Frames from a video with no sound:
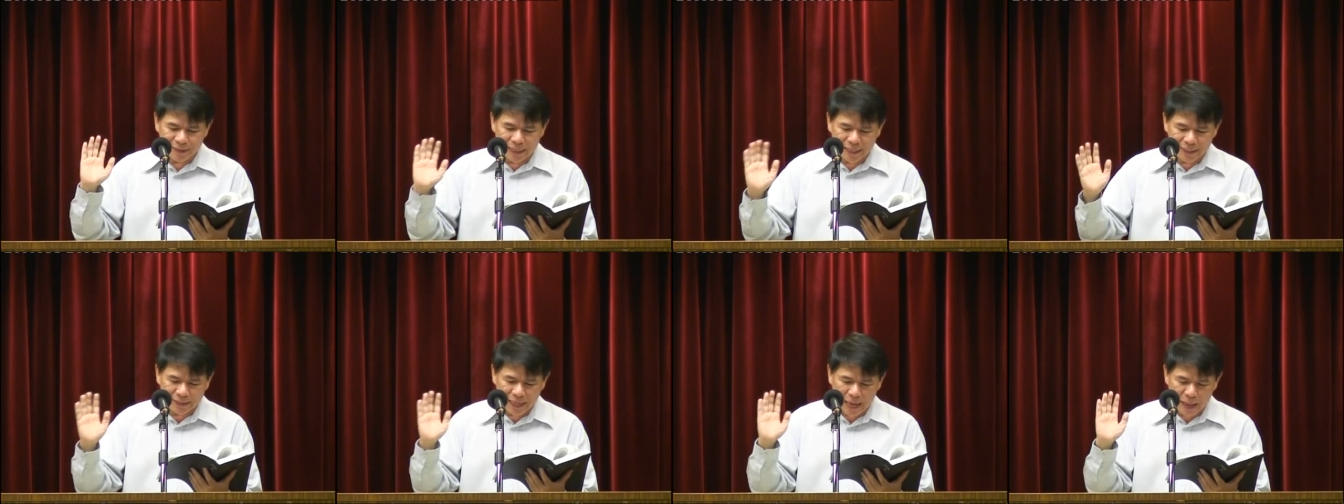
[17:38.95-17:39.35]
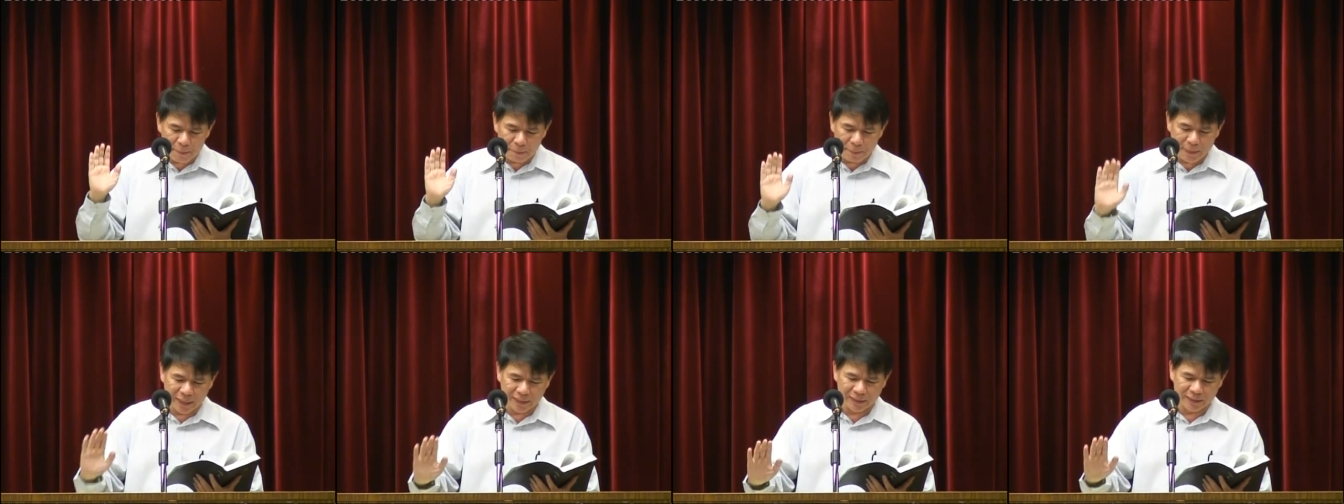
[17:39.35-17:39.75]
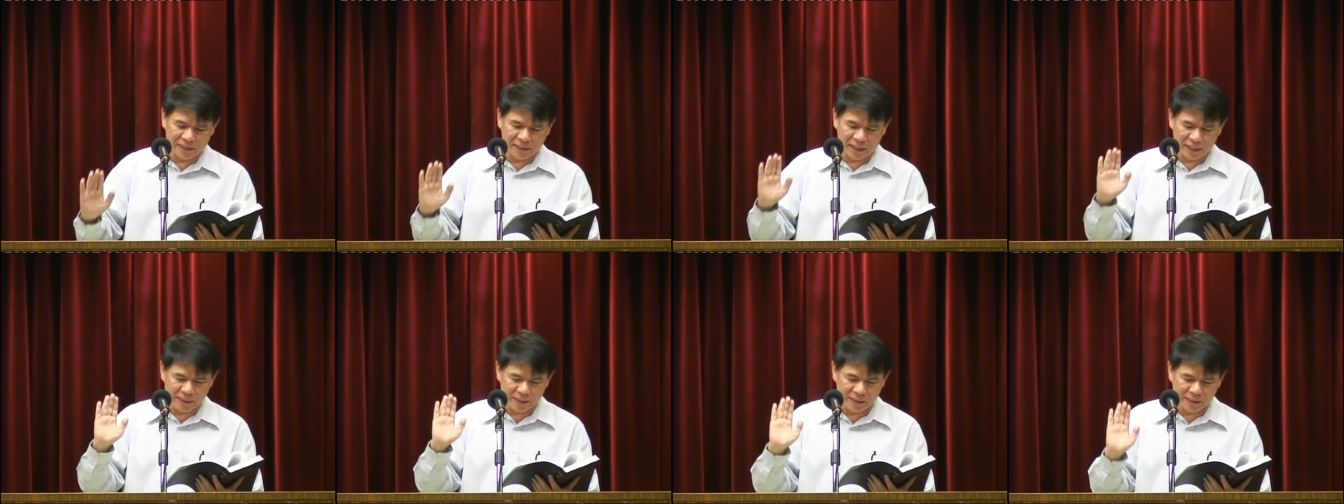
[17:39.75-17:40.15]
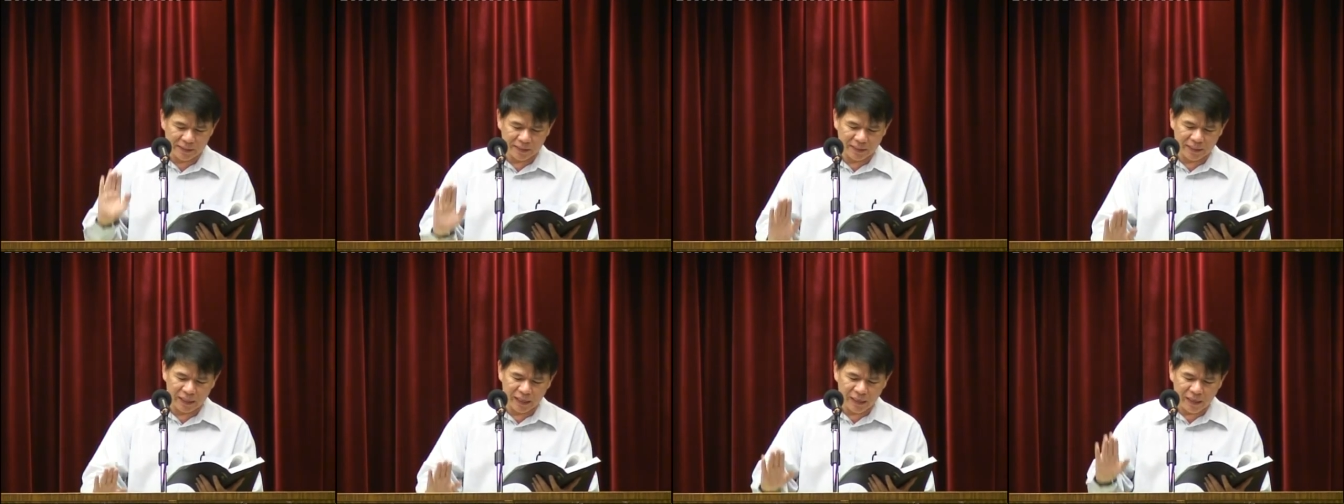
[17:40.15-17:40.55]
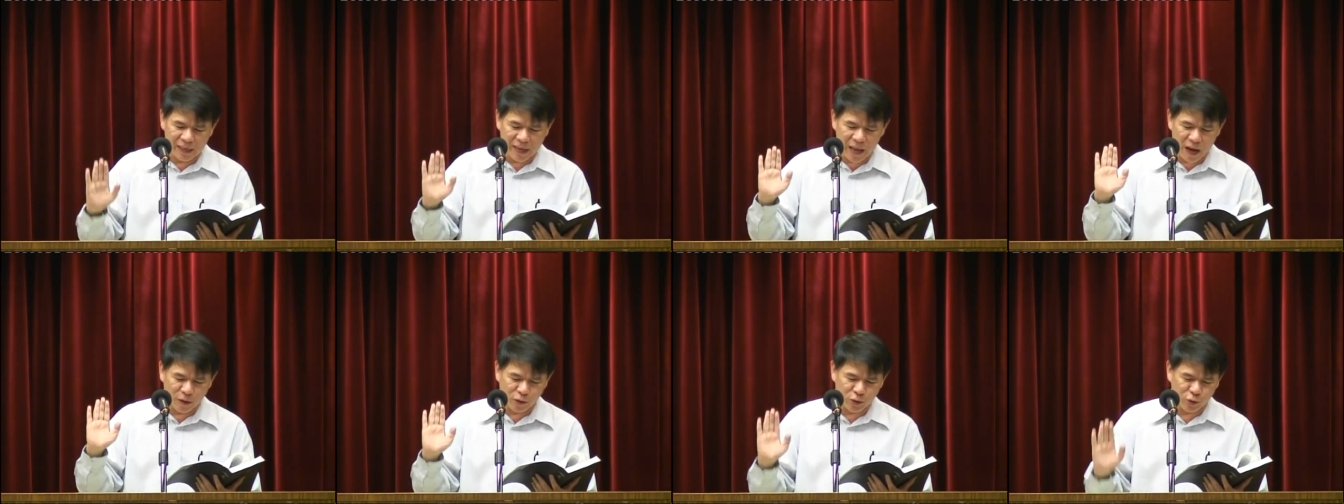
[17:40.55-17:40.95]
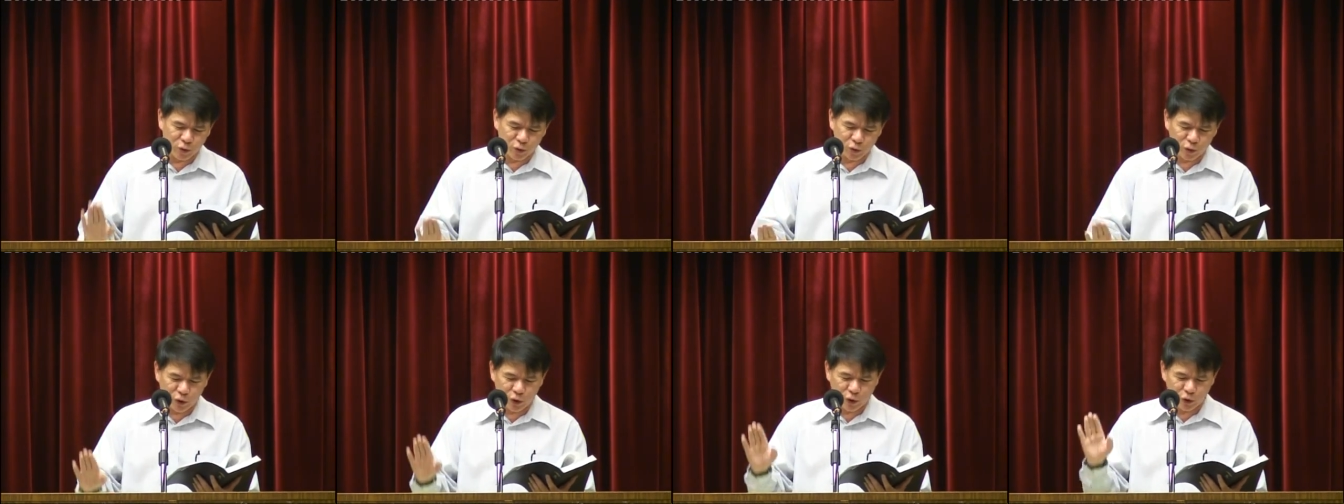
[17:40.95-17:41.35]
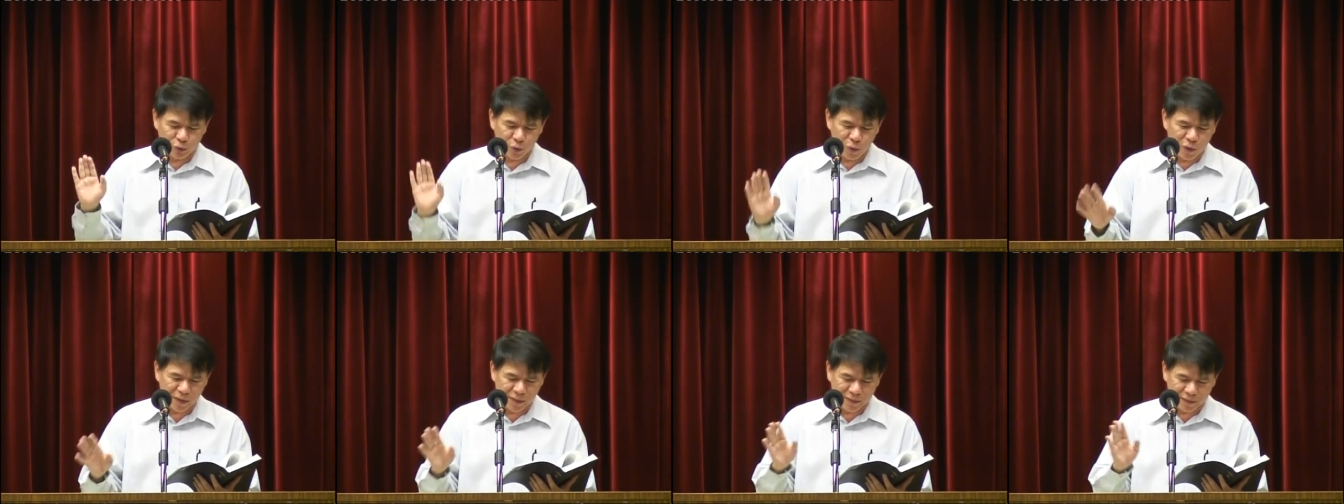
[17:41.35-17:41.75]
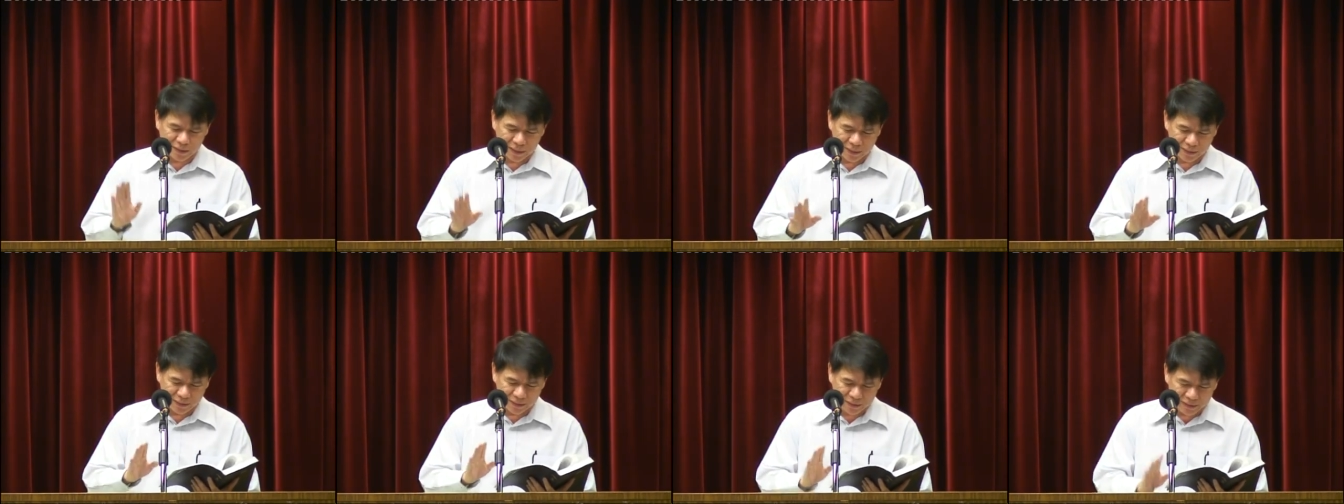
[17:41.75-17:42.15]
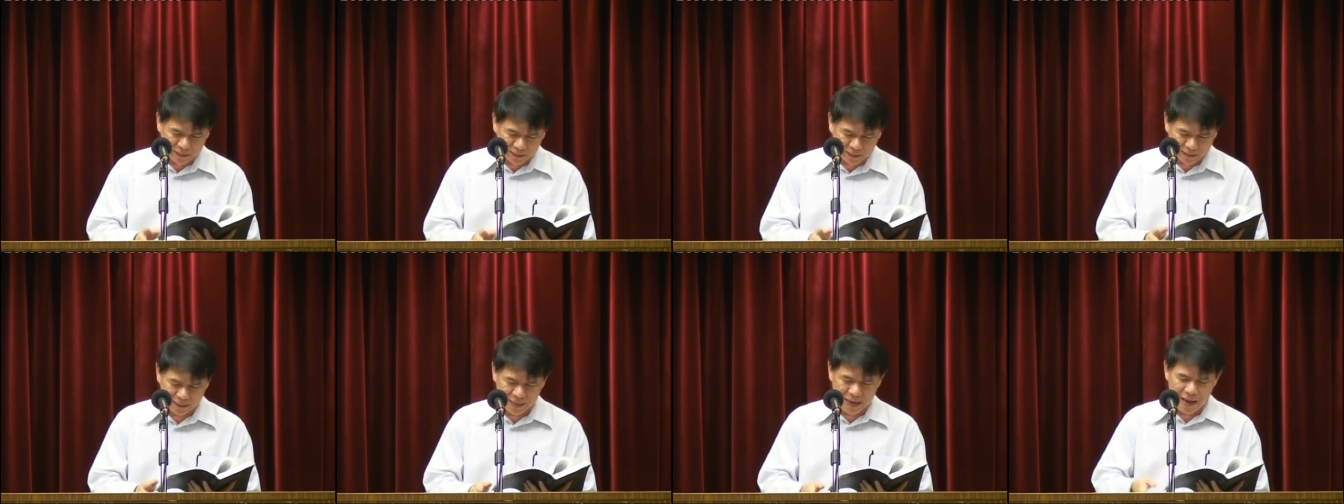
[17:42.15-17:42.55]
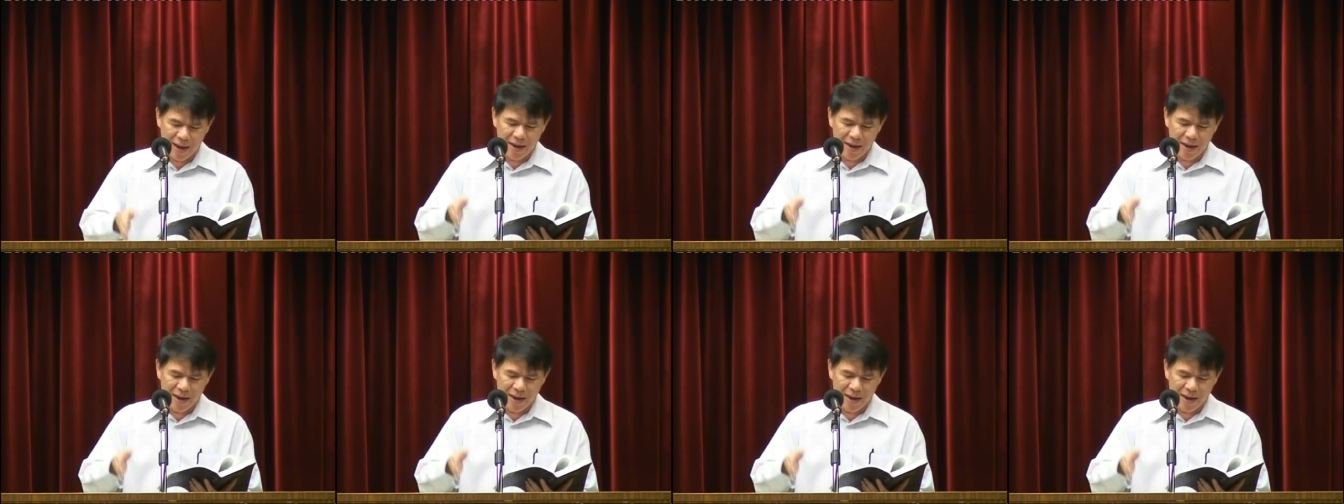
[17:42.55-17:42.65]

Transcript: 在他面前行了许多神迹。